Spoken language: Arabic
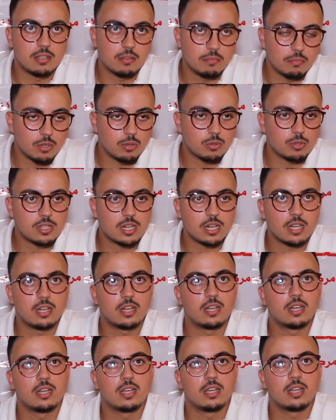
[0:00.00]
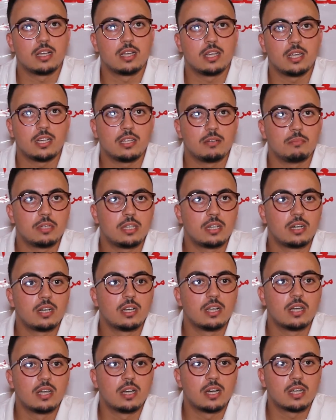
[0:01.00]
من أسرة علمية
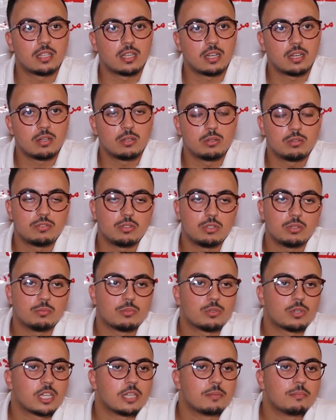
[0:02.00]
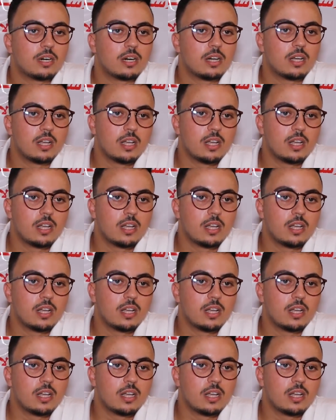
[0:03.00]
أطال الله في عمرهما